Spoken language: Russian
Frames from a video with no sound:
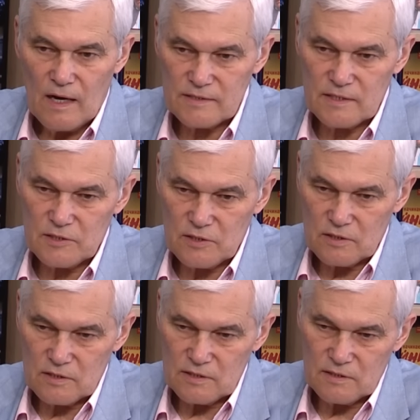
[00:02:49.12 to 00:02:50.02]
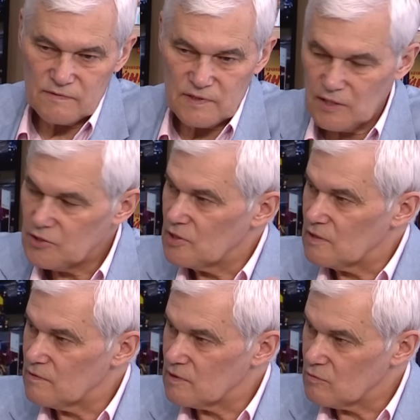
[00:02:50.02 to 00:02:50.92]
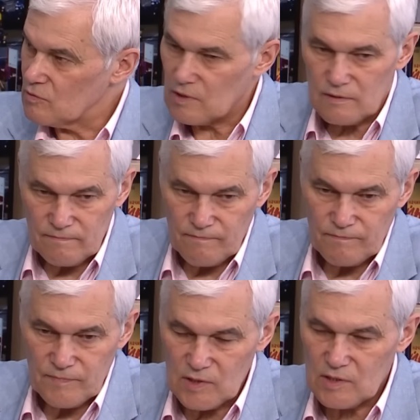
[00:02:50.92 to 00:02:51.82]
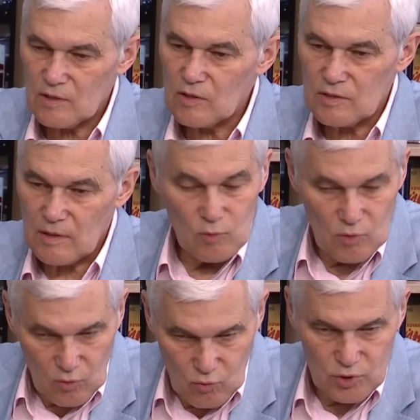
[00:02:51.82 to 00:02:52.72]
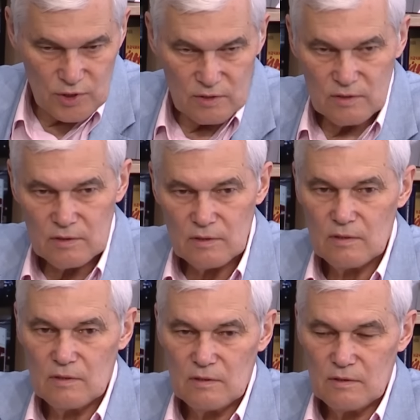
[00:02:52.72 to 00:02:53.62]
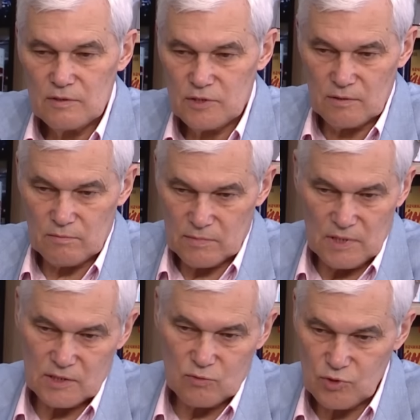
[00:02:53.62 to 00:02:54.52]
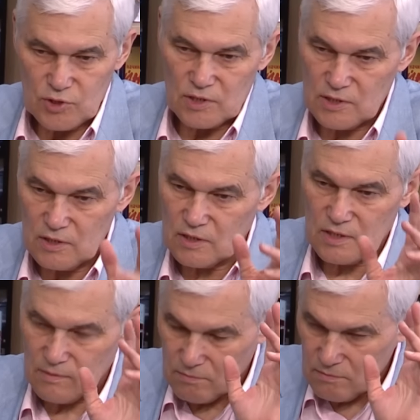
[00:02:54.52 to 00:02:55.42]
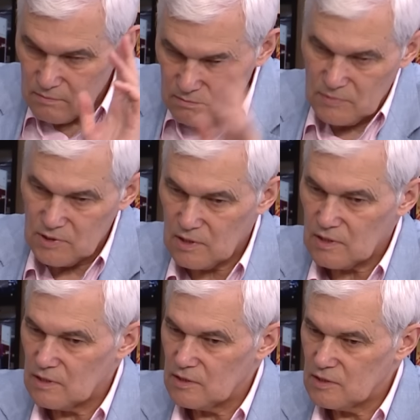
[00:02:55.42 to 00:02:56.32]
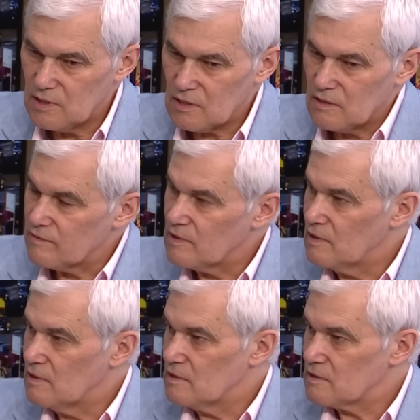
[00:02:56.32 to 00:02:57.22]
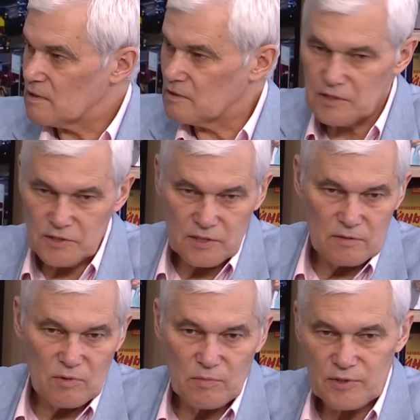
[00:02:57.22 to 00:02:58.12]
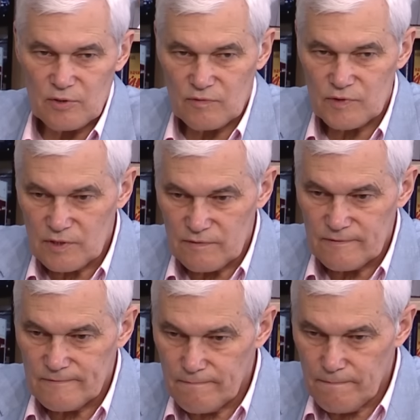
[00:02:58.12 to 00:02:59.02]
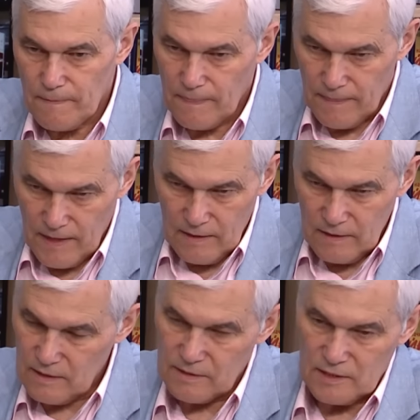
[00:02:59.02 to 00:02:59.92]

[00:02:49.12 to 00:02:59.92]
а значит нанести встречный ответный удар. Это намного хуже, чем даже уничтожение там нескольких десятков стратегических бомбардировщиков или